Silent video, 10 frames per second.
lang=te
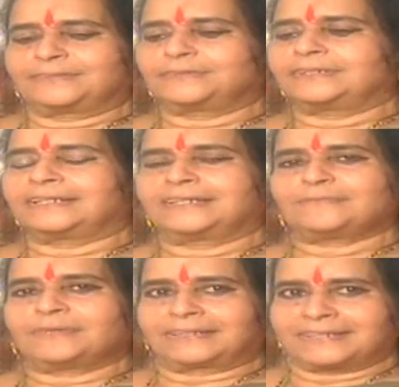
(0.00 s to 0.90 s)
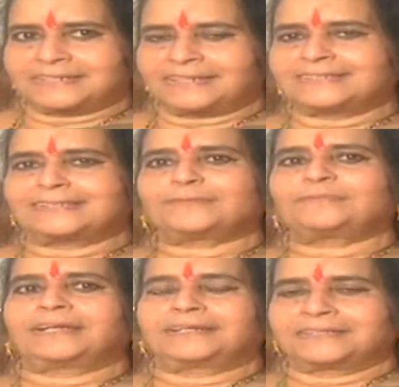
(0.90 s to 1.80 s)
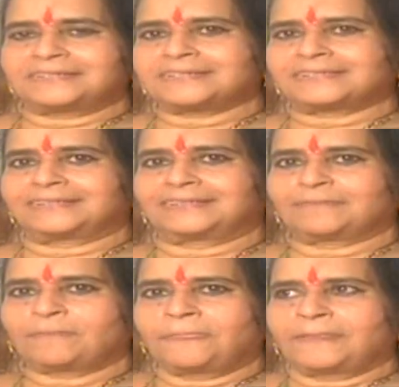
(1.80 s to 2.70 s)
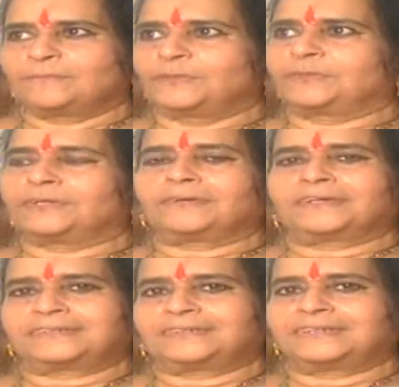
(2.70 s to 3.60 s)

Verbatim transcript: చూడండి మా కృష్ణ చిన్నప్పుడు అట్లా చేసేది బుక్లో ఒకటి